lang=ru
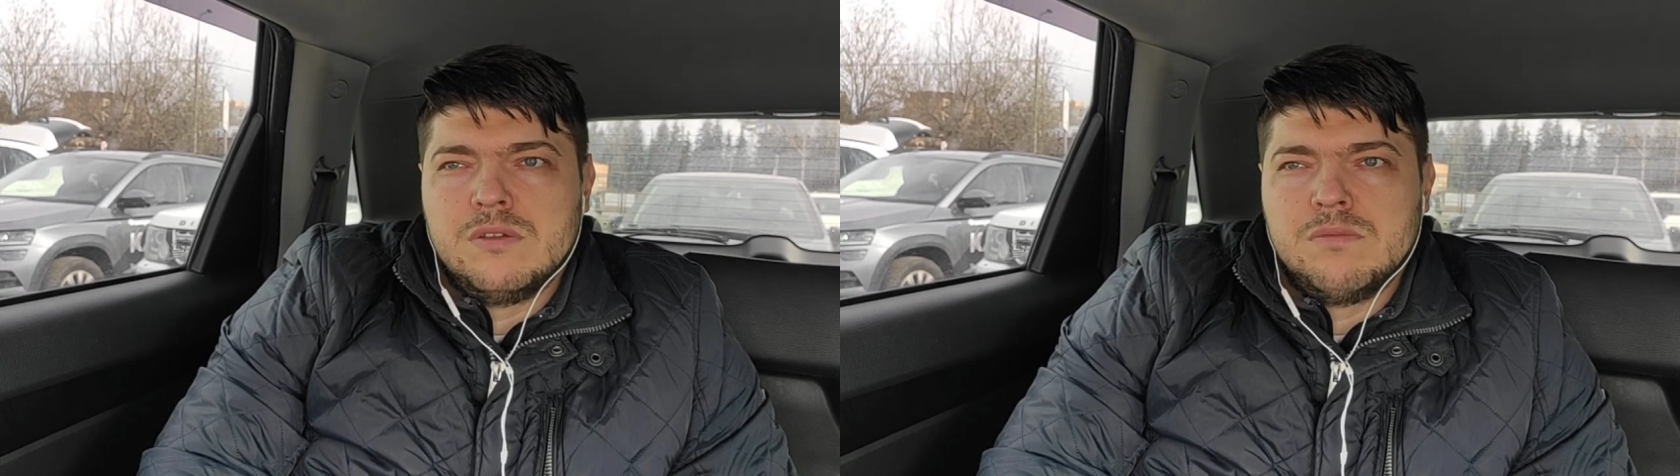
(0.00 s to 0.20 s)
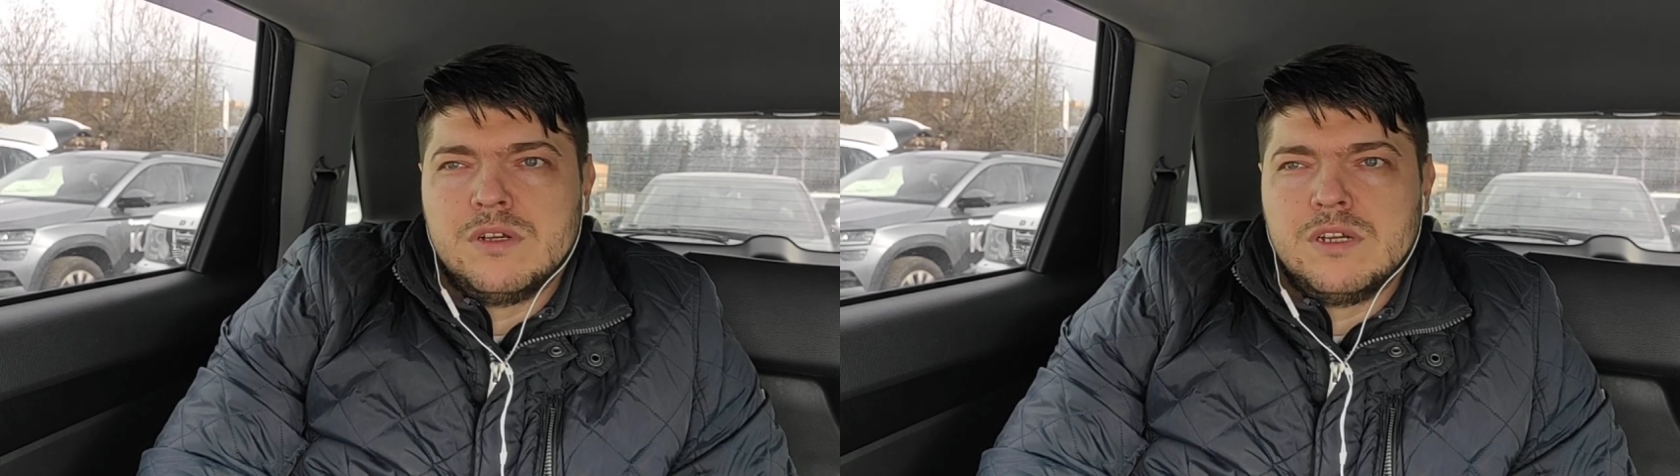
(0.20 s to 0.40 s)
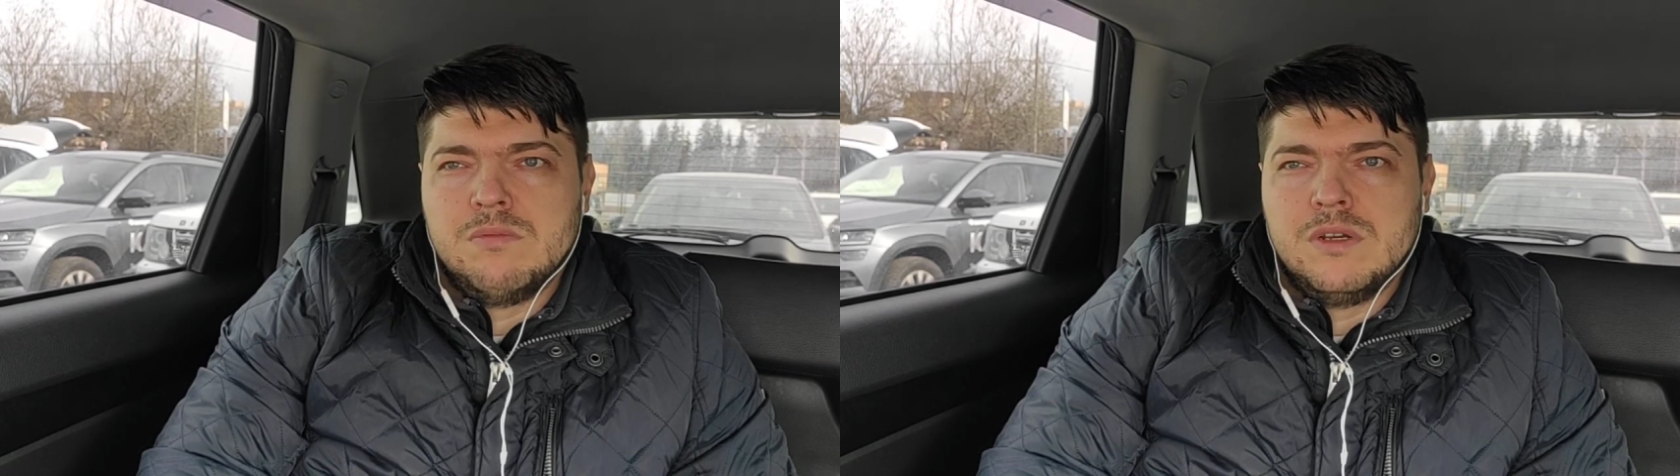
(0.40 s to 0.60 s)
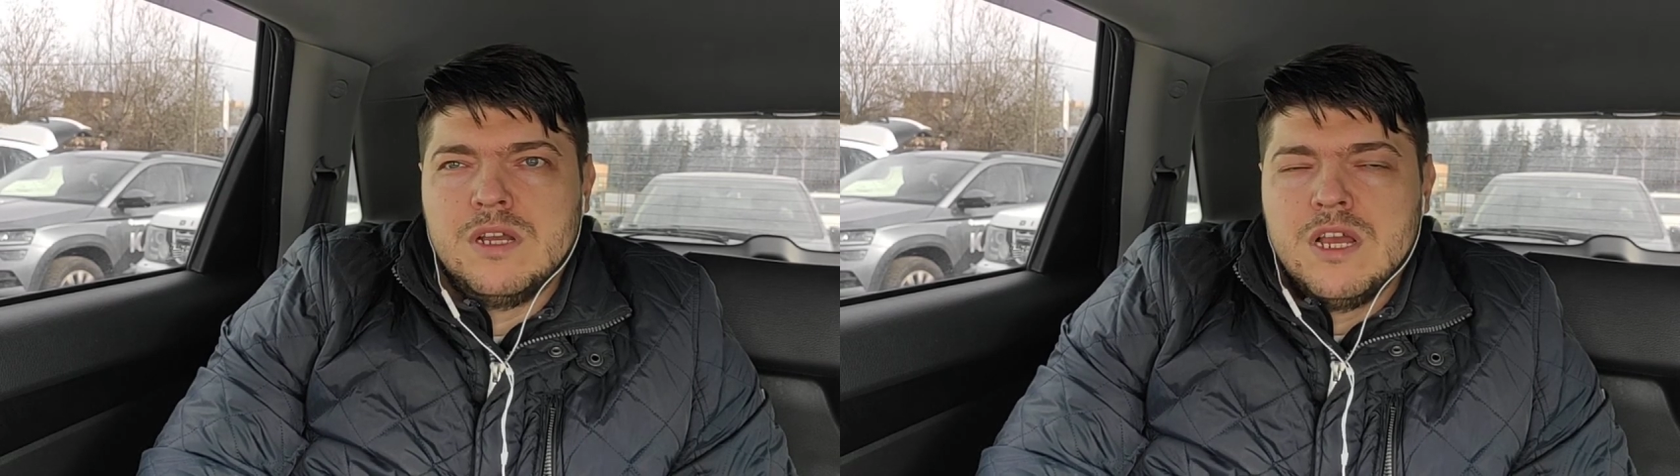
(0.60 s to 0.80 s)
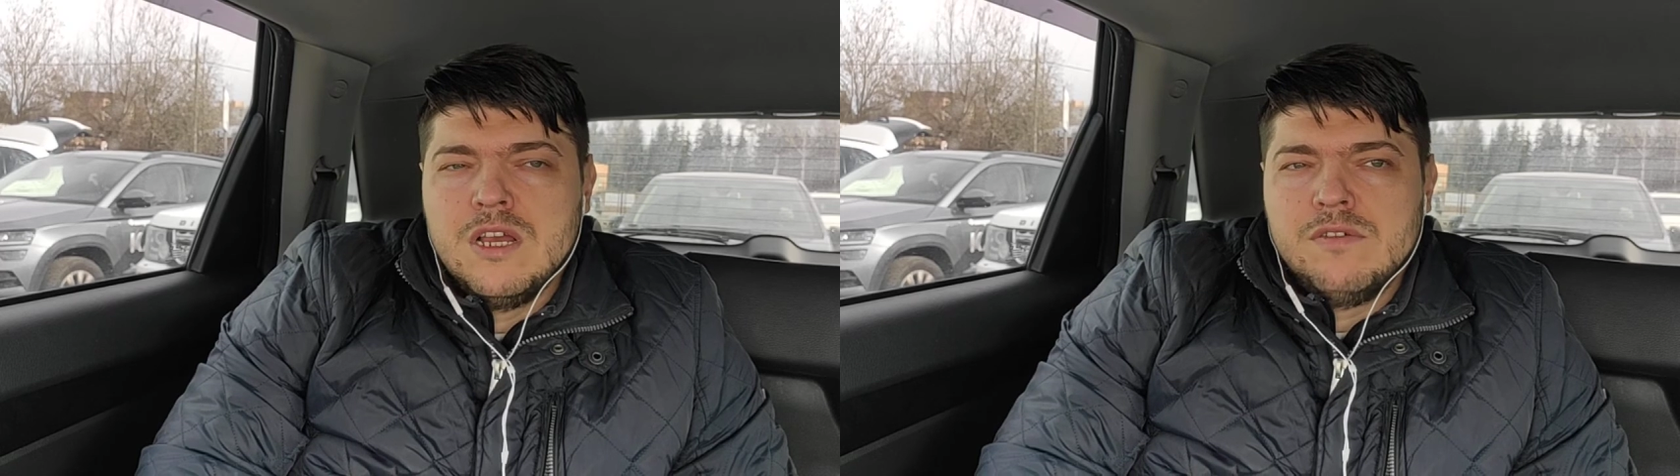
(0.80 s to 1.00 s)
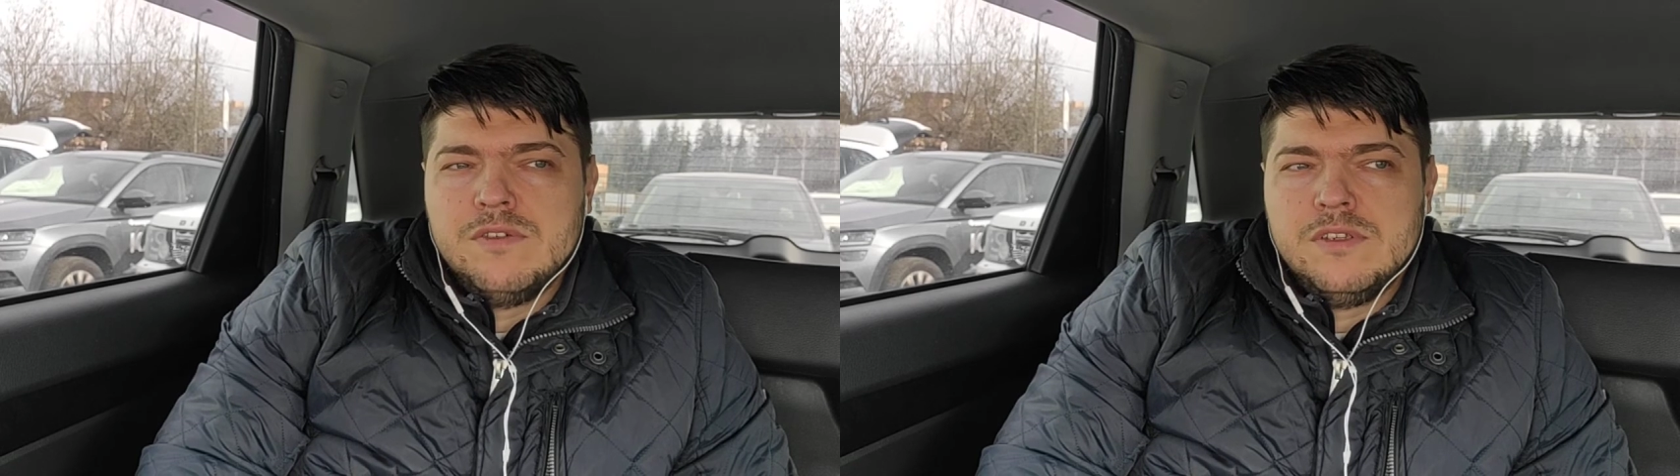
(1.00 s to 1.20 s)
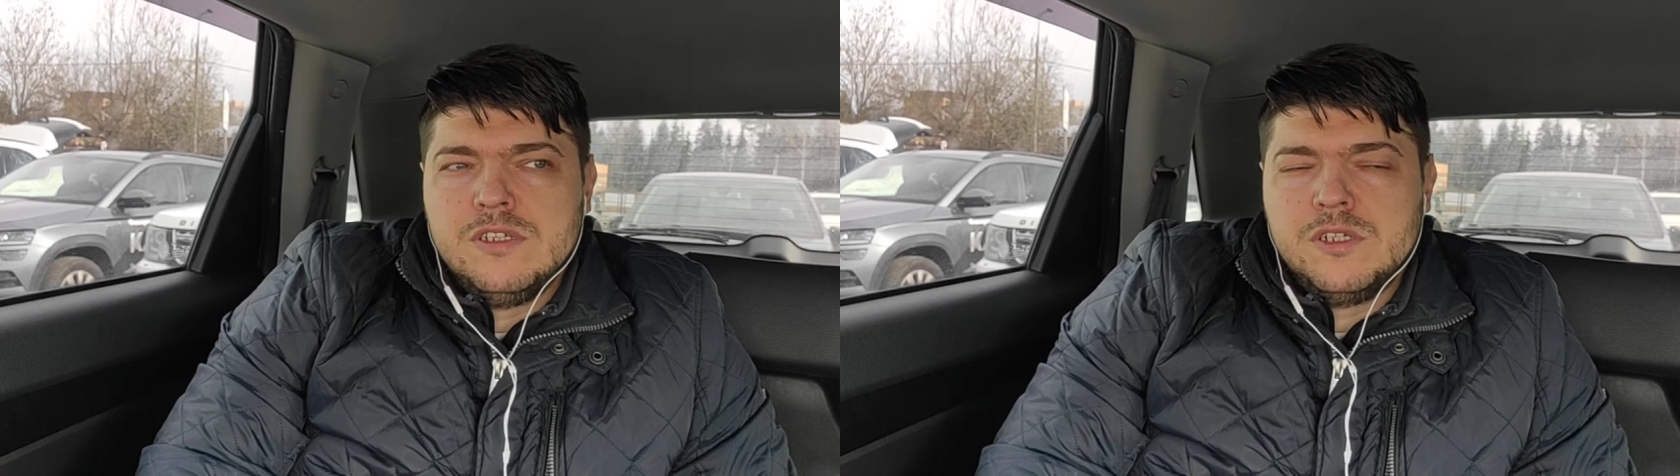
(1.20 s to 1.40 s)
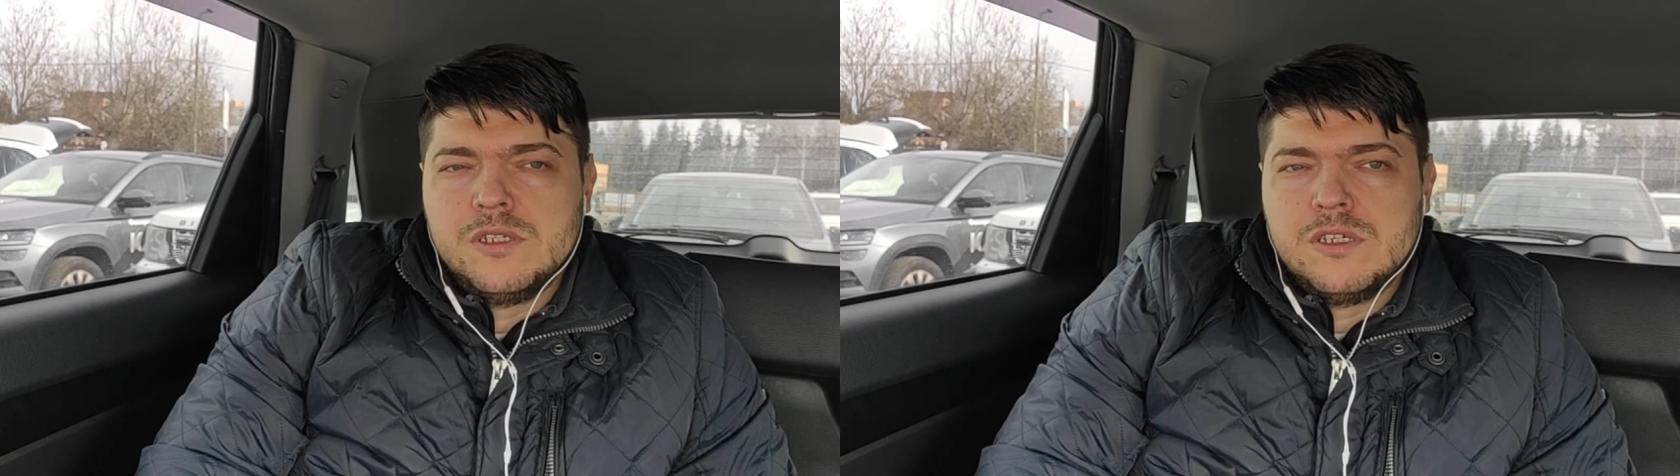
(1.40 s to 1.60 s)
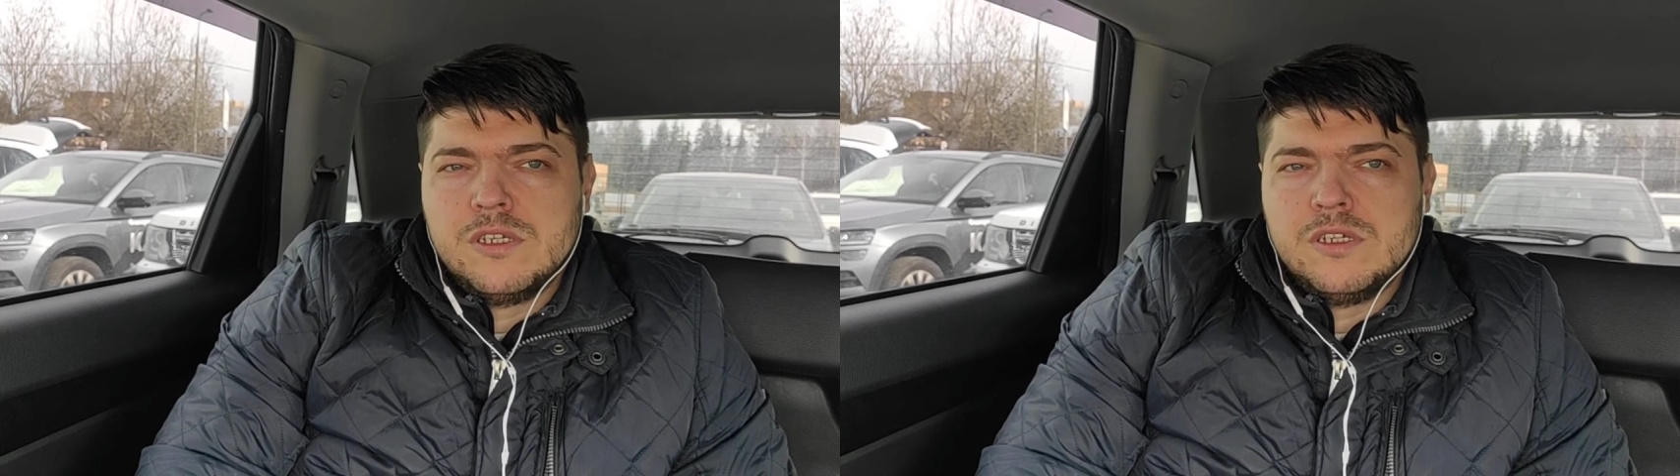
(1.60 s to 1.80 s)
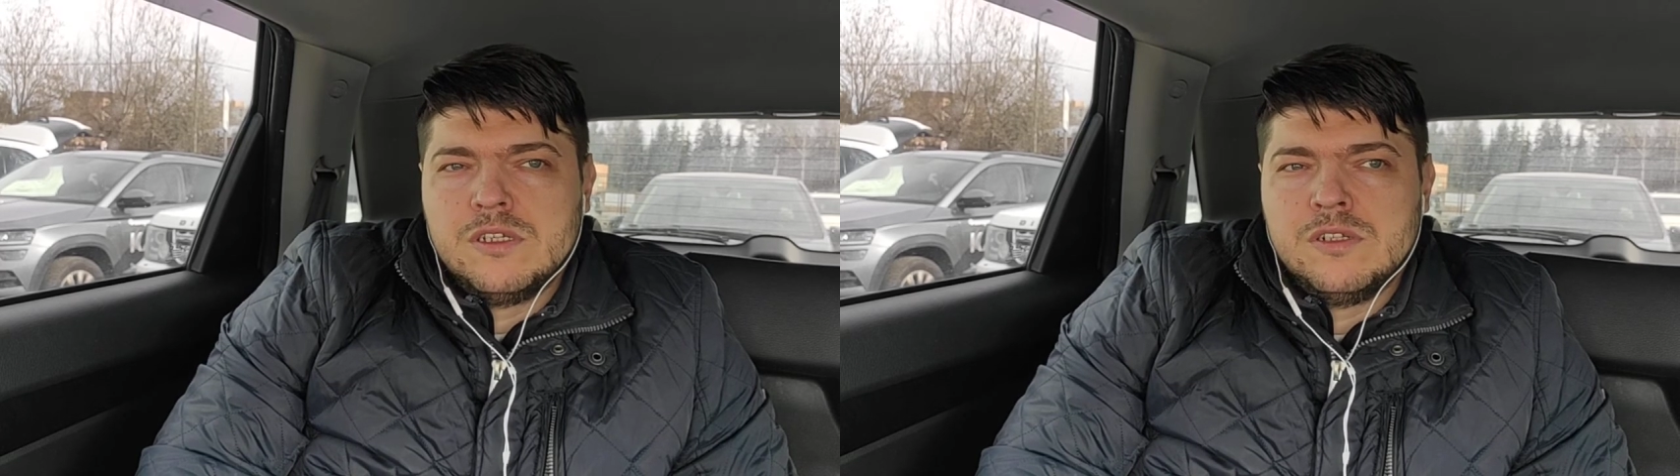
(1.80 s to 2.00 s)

там как бы физически,